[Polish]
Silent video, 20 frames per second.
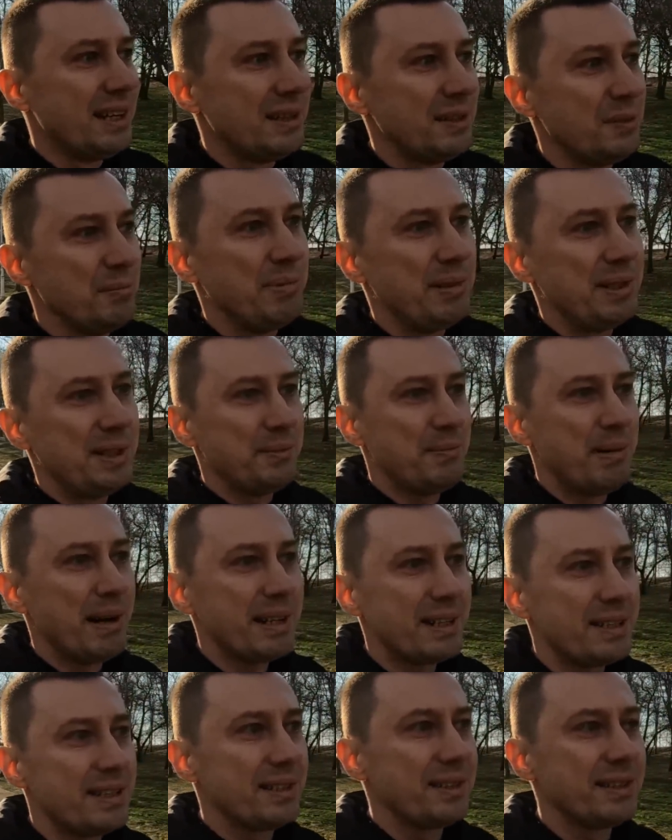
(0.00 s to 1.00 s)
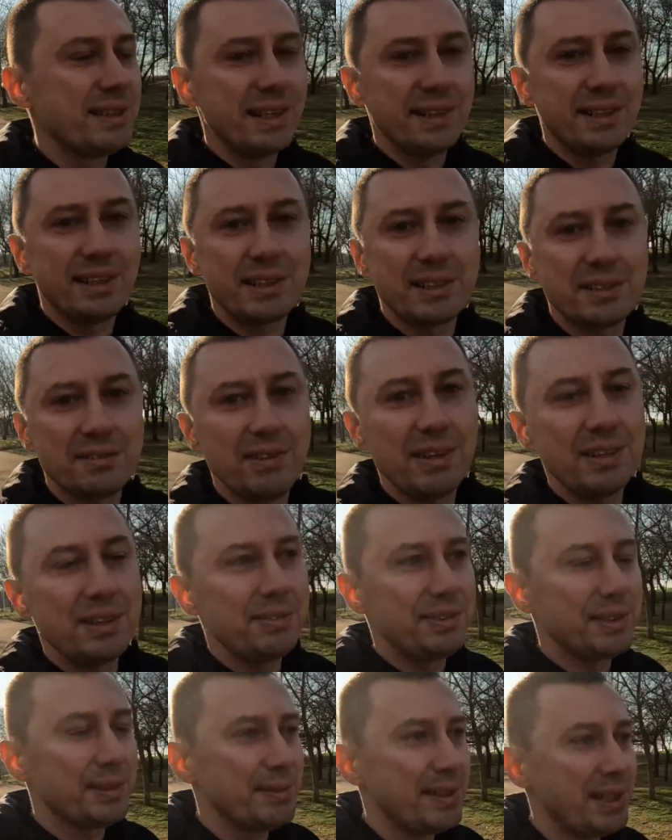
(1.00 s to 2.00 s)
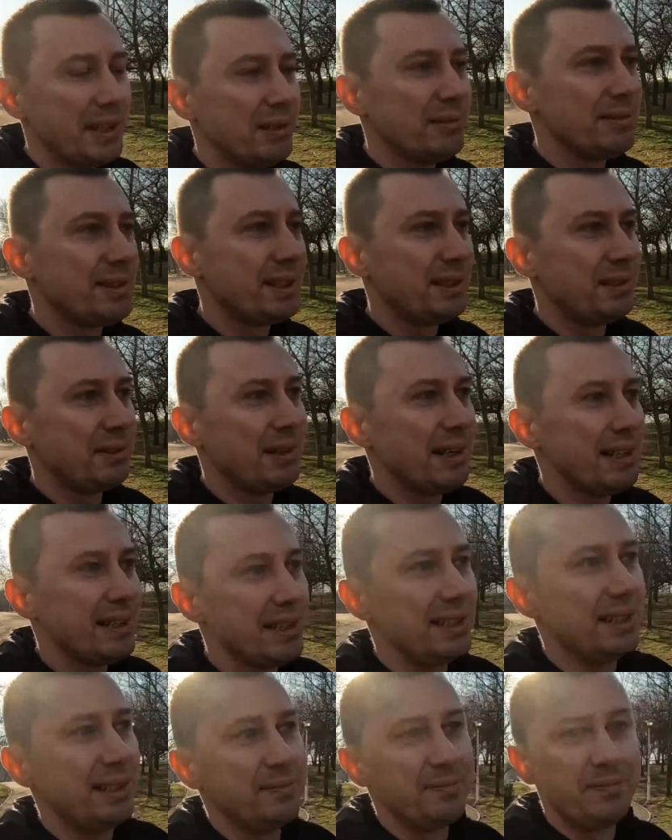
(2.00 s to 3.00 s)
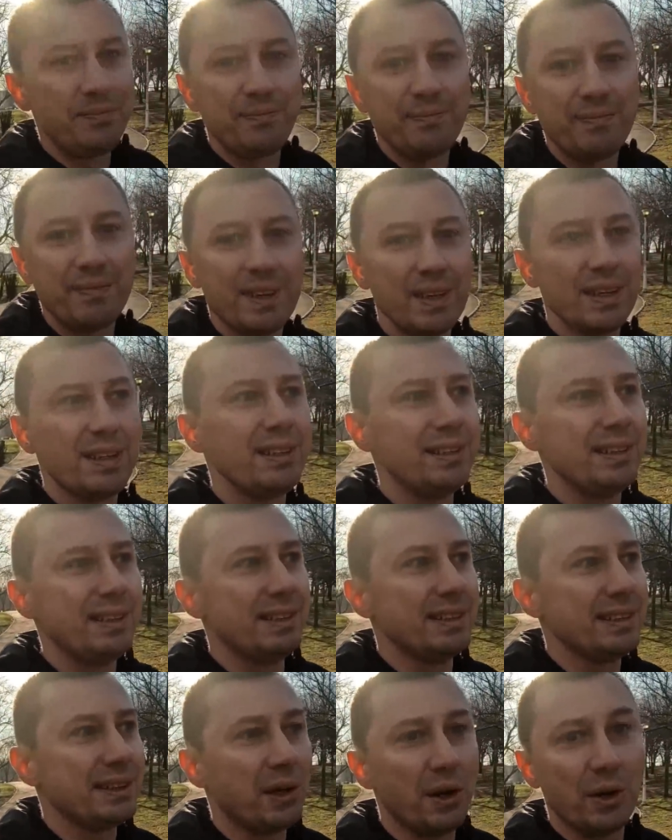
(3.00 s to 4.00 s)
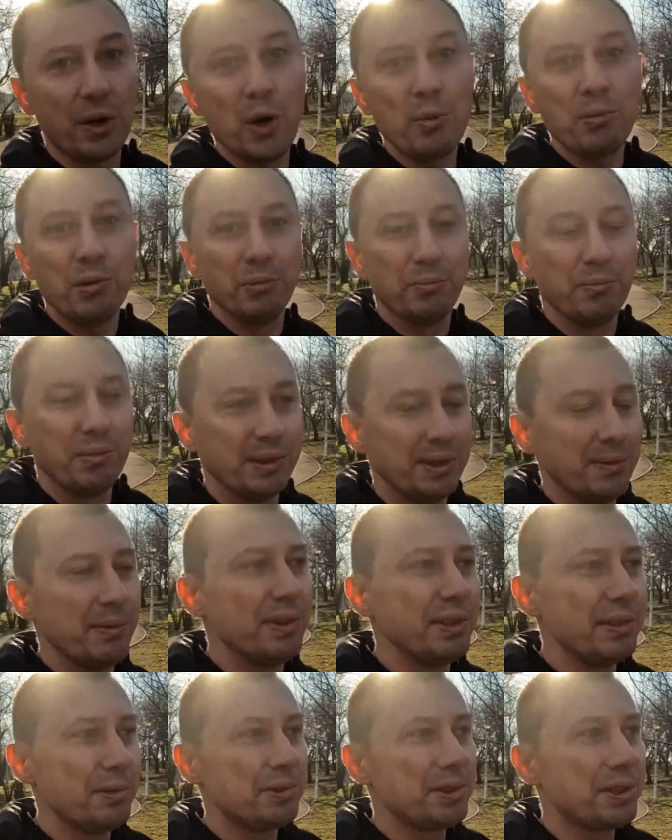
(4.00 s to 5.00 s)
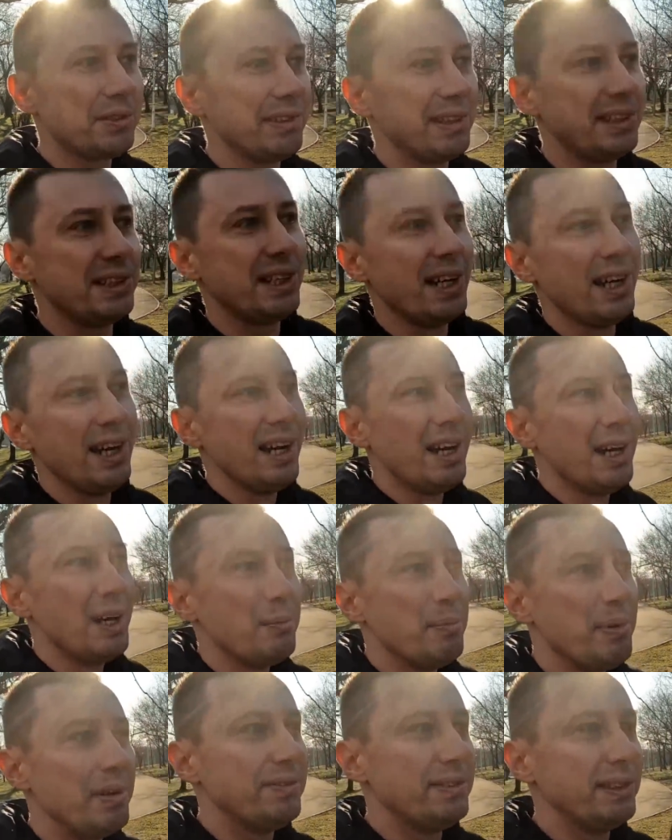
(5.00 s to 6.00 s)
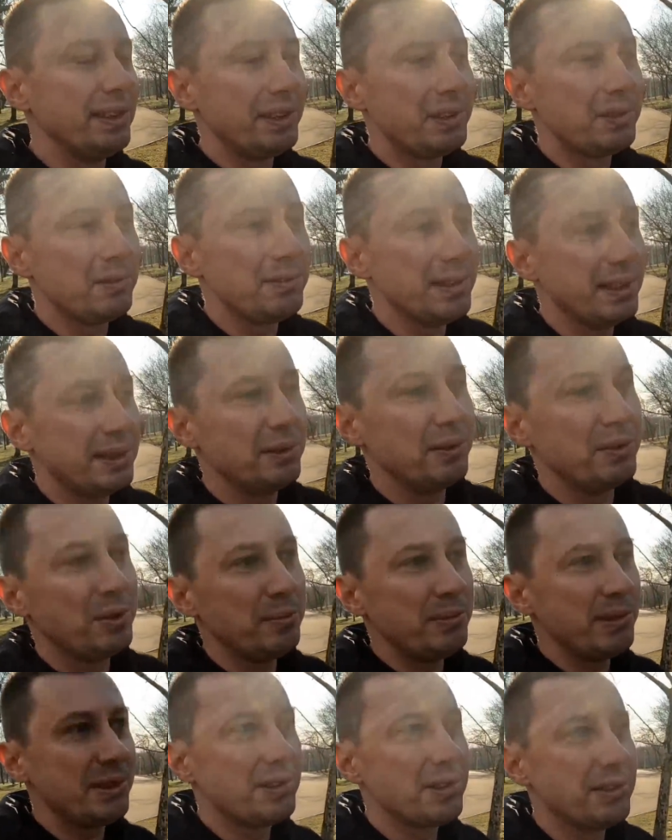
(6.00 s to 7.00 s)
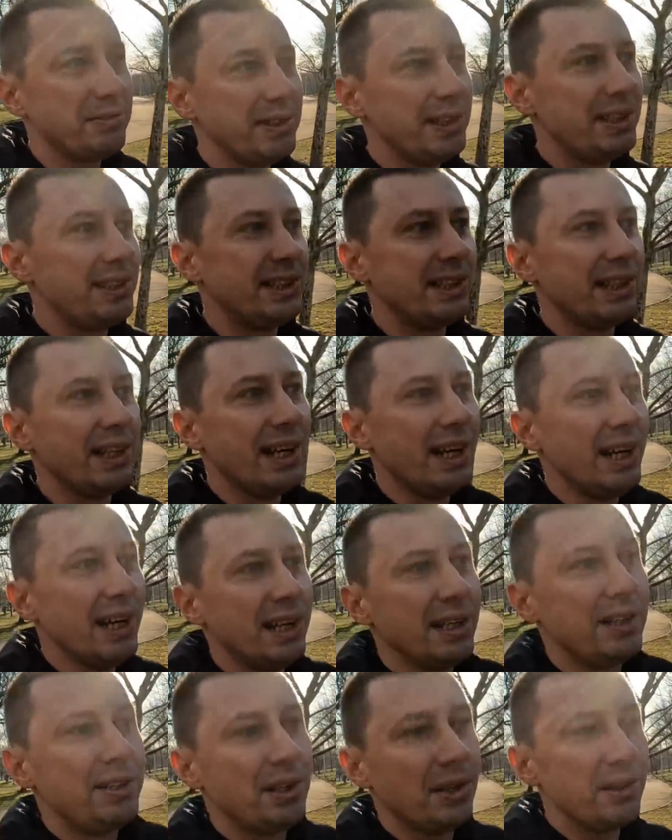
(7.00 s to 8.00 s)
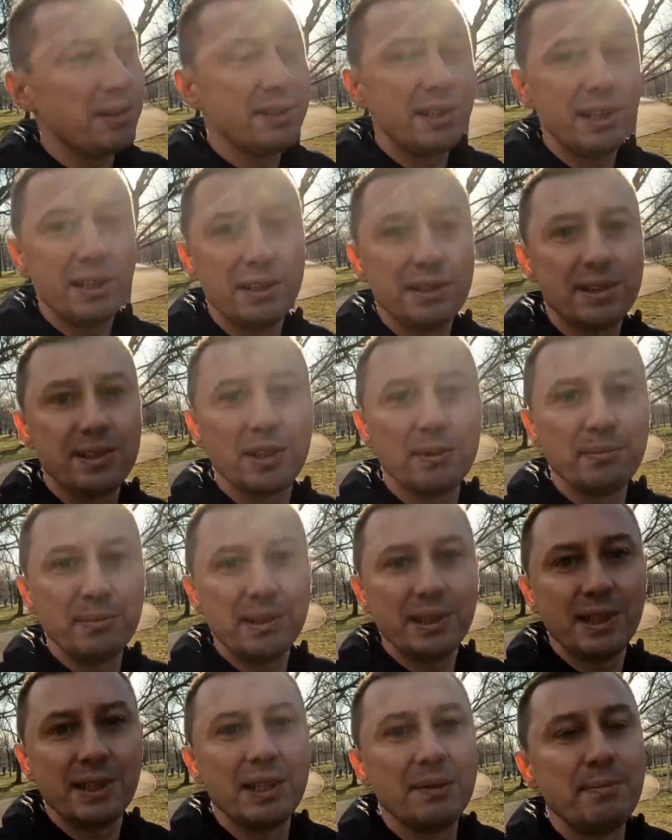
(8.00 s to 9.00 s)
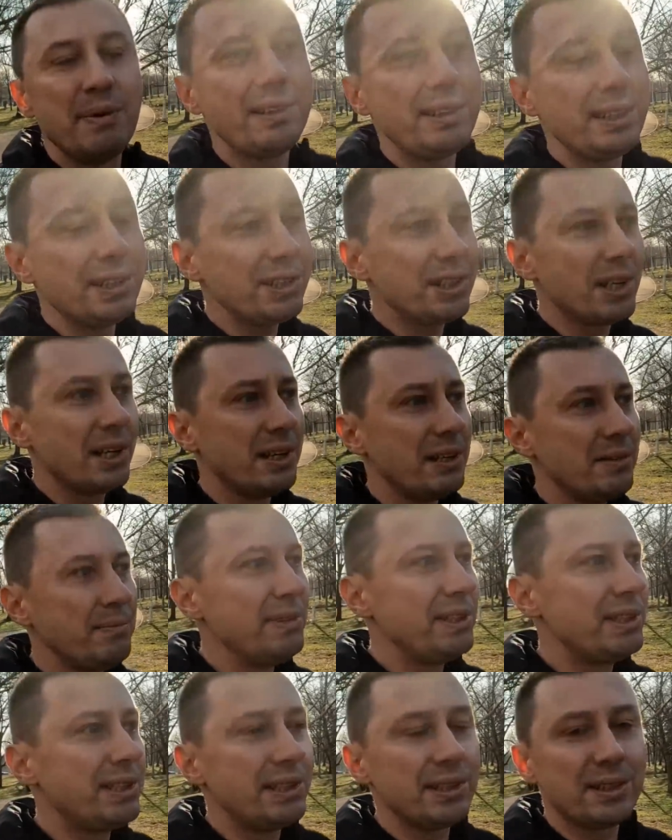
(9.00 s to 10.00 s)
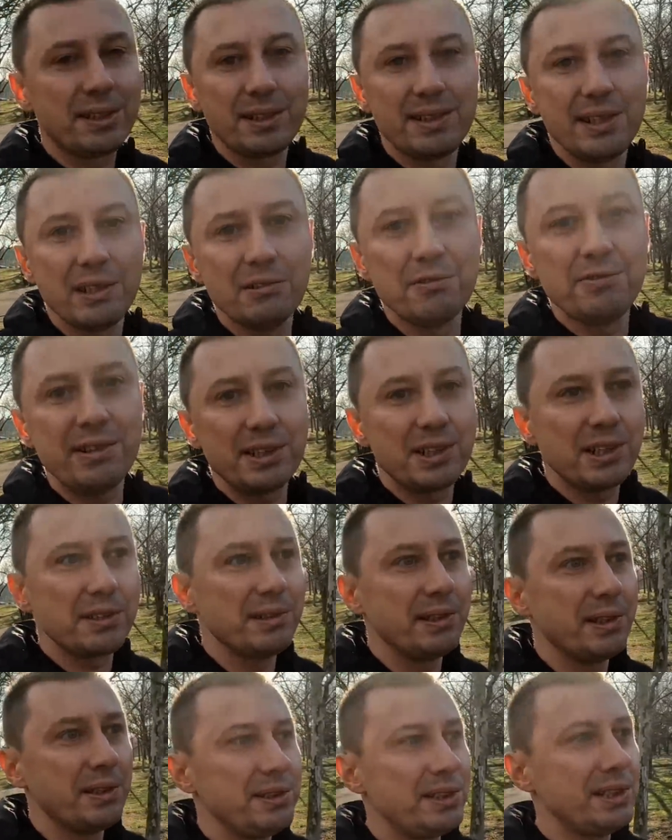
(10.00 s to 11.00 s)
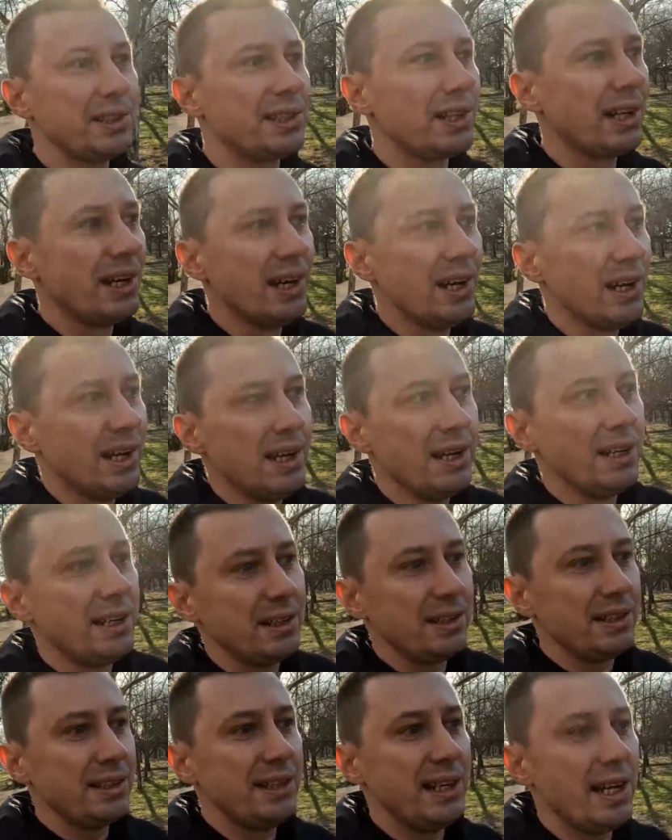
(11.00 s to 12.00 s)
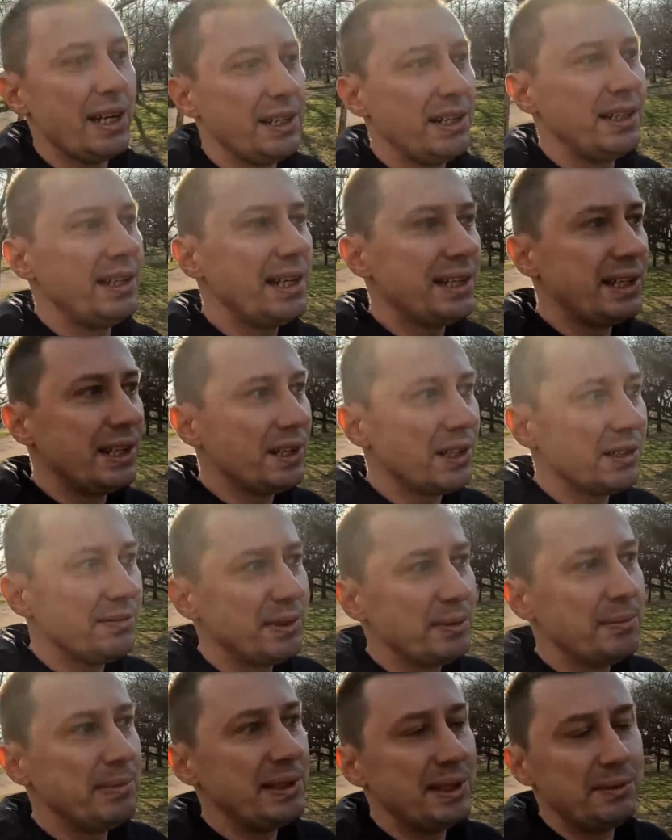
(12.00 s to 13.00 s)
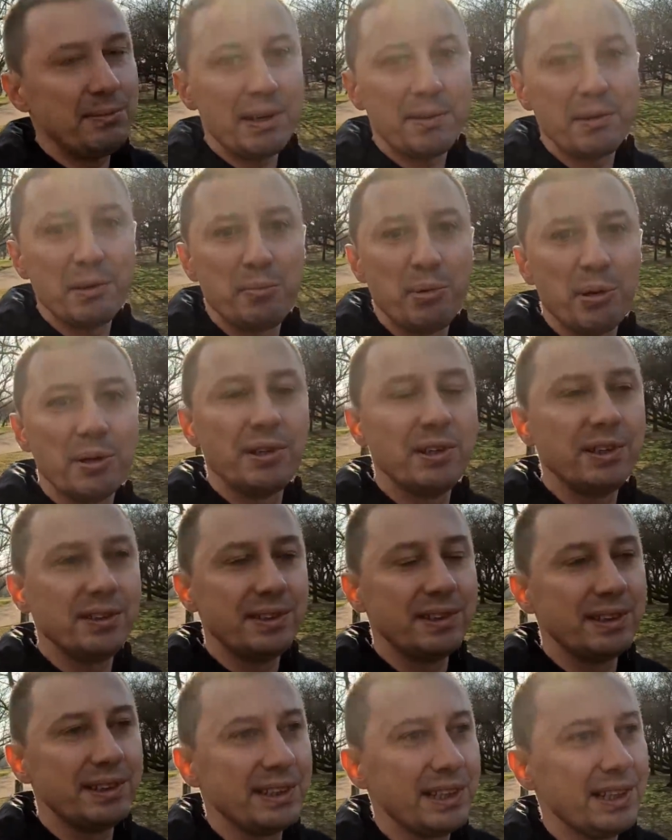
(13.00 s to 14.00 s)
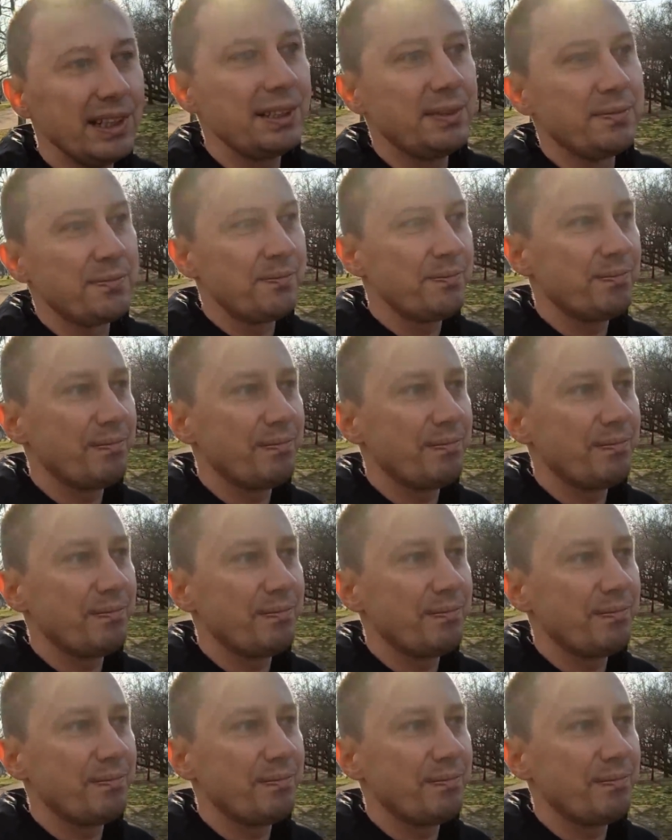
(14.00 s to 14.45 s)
e, byli bardzo zaangażowani w tą całą sytuację e, z chorobą, bo nie mogę używać pewnych słów na YouTubie oczywiście, to te osoby chyba też myślę, że zauważyły, chociaż e, jak, jakiekolwiek by nie miały poglądy, tak,